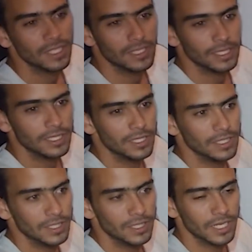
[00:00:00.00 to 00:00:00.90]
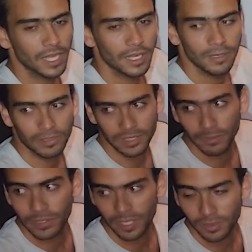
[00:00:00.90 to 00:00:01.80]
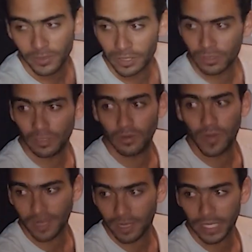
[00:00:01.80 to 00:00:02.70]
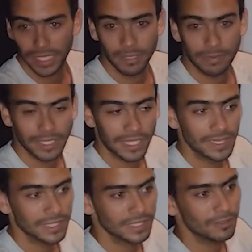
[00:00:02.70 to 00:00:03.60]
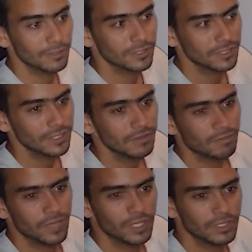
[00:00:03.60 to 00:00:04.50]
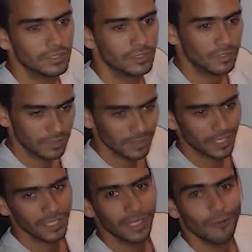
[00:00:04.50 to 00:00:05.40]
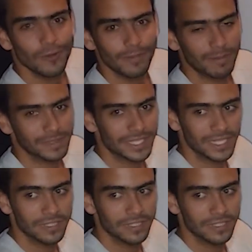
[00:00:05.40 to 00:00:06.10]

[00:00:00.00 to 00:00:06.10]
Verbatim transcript: y nada, le vamos a mostrar cómo es todo el lugar. La verdad hay bastantes autos, pero está bueno para pasar la